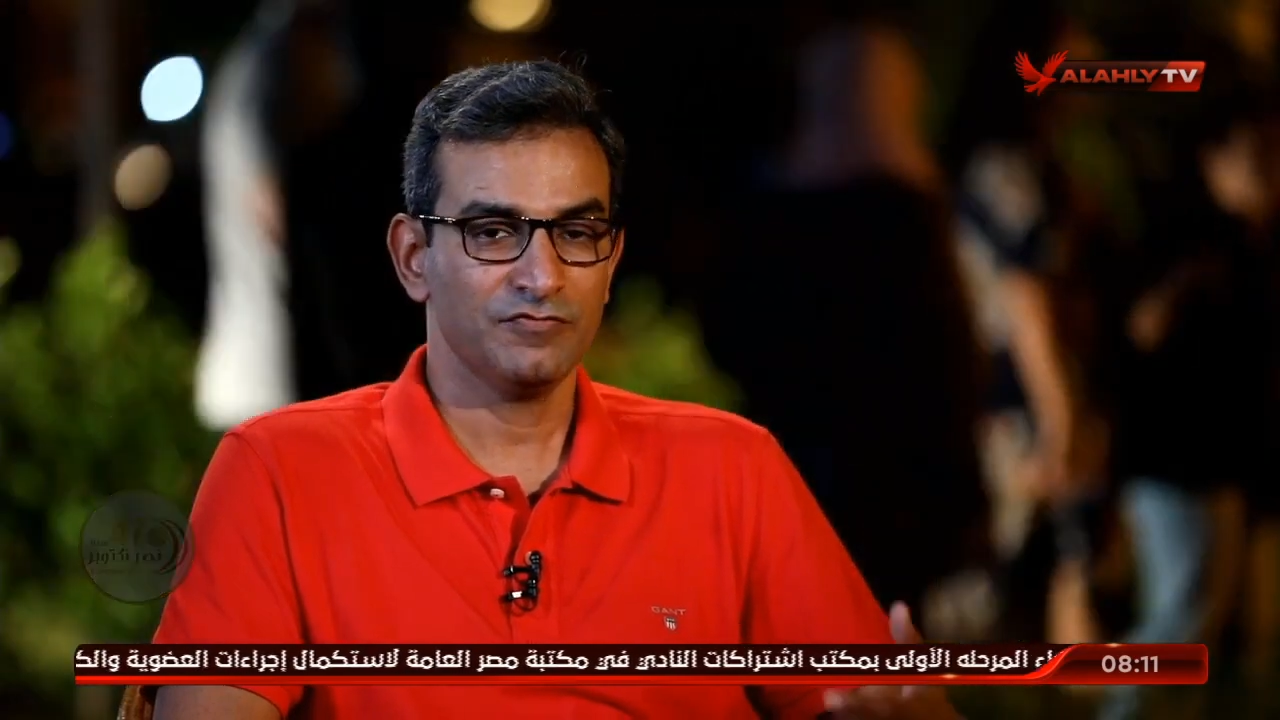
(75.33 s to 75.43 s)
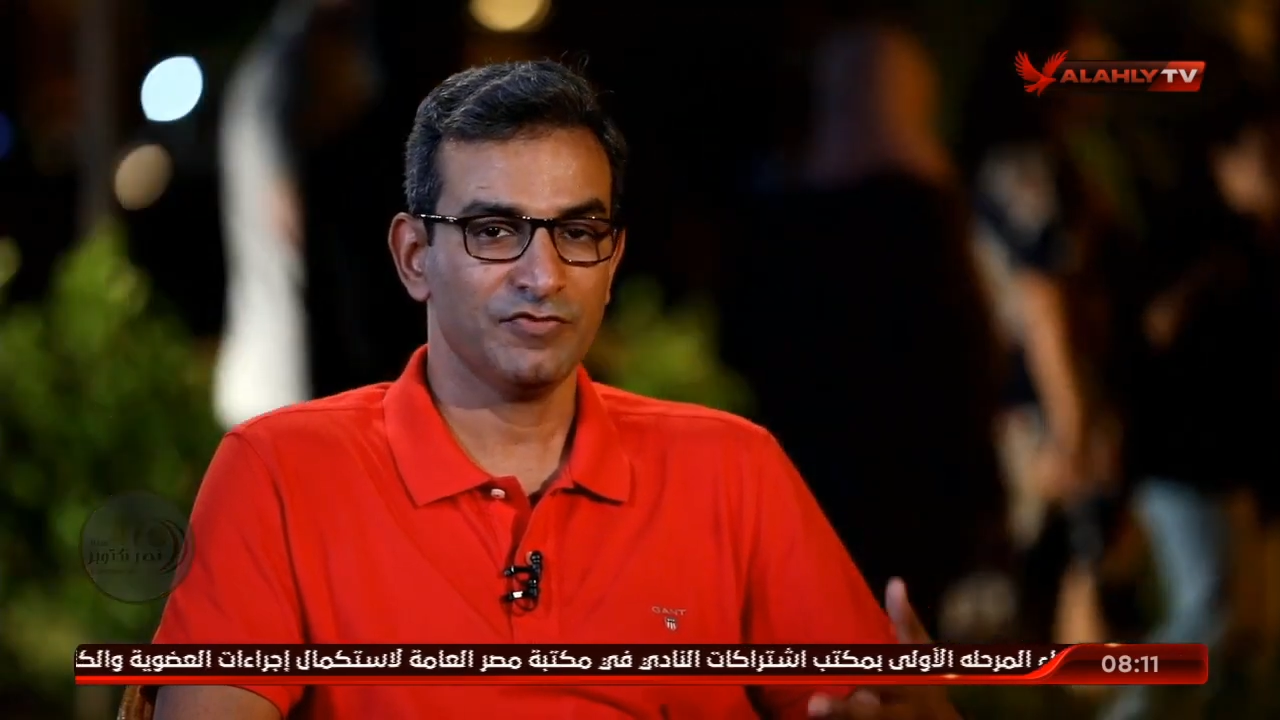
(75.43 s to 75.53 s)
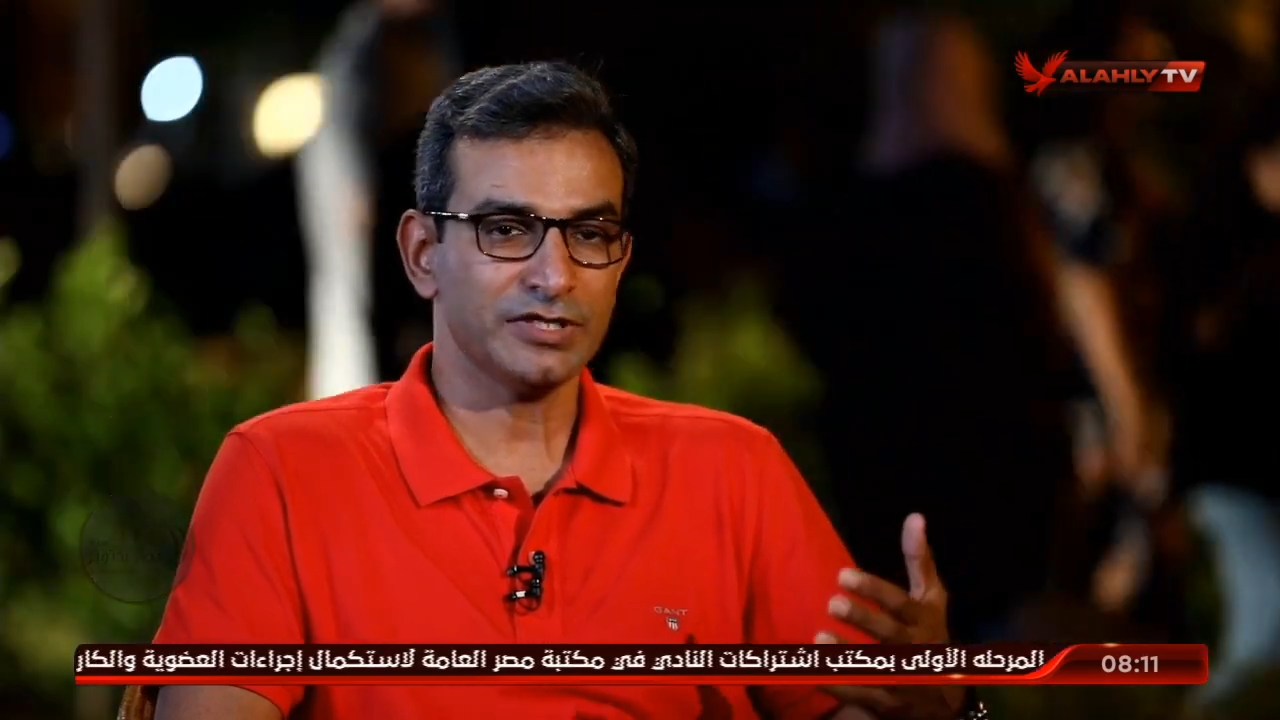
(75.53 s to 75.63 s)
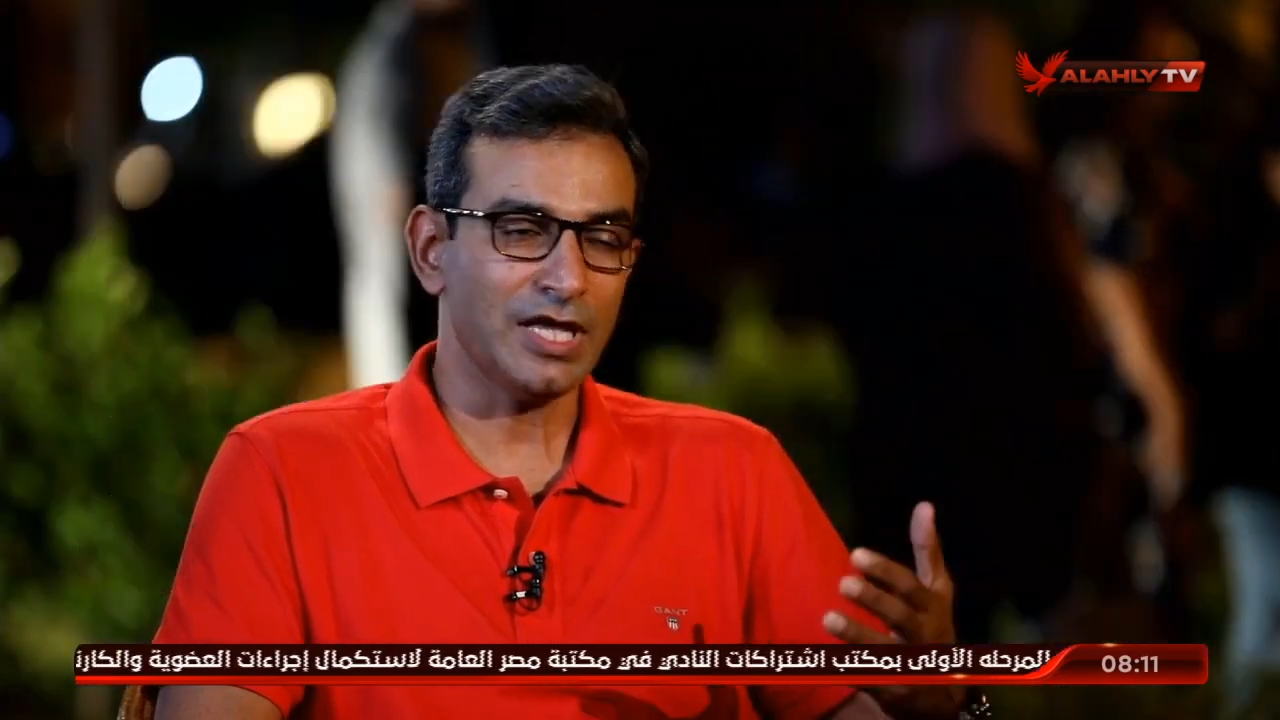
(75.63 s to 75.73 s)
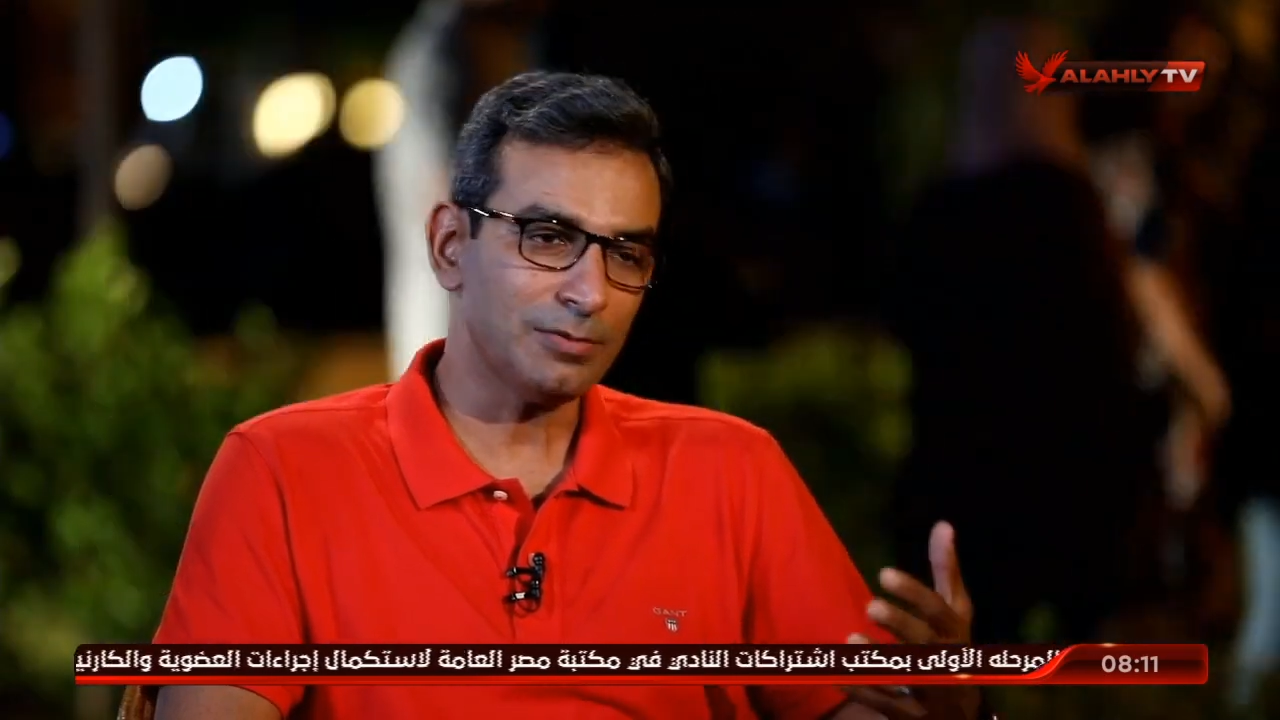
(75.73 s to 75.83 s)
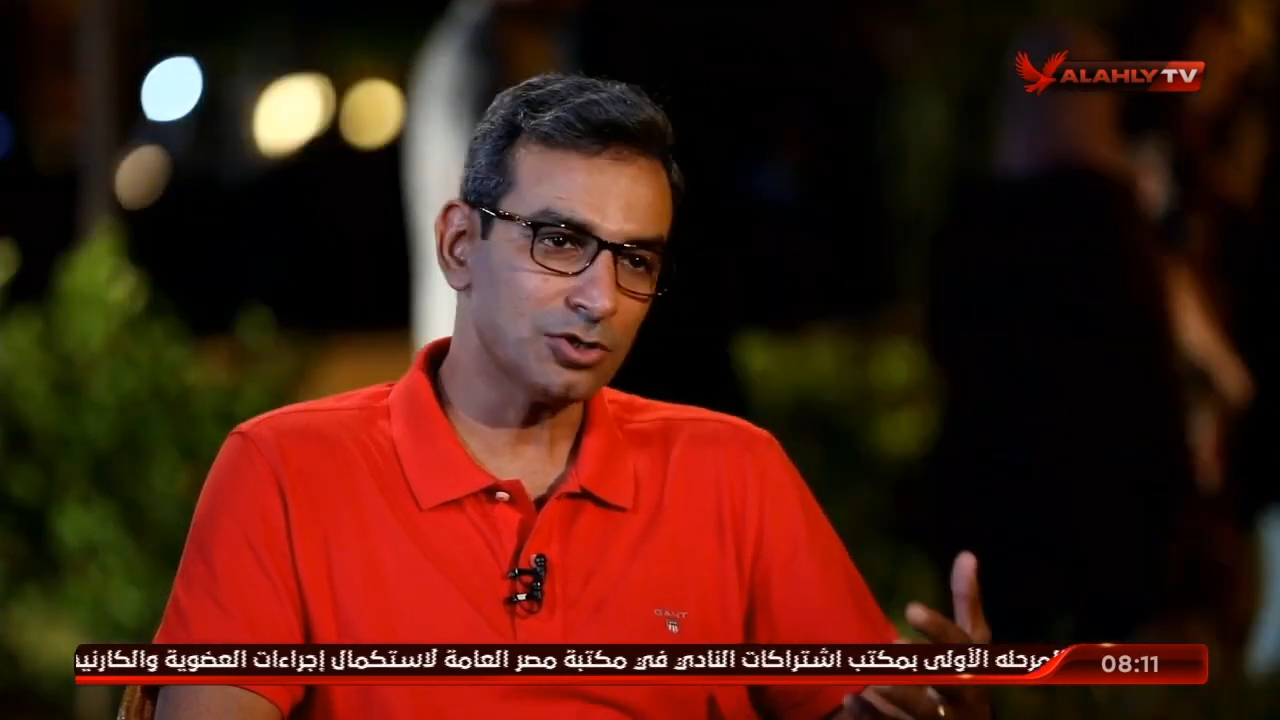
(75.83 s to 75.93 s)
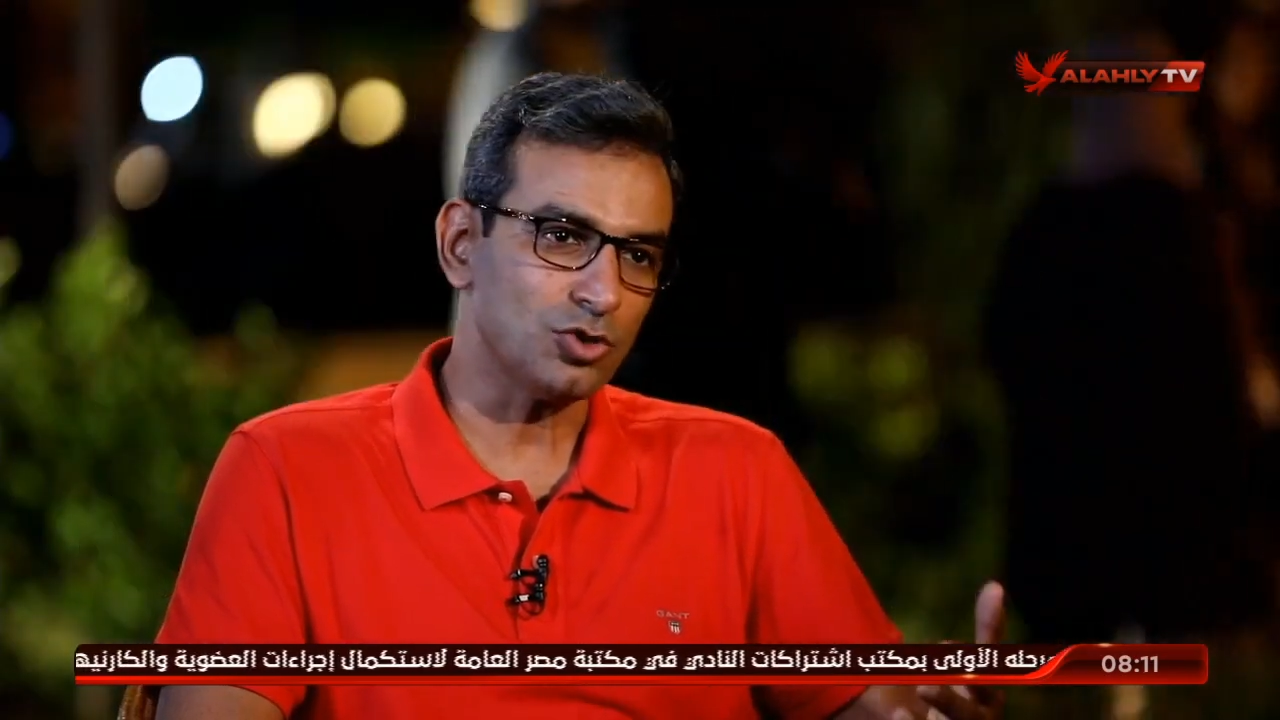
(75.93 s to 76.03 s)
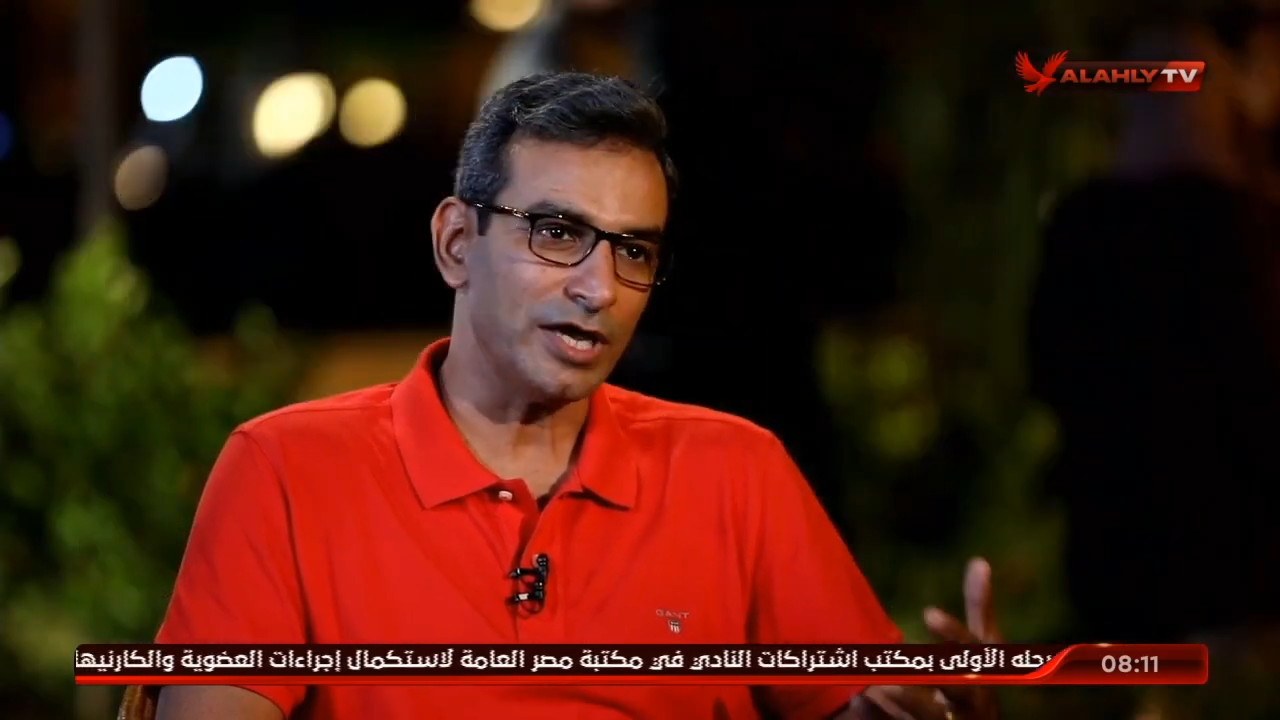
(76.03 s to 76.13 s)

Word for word: فده برضو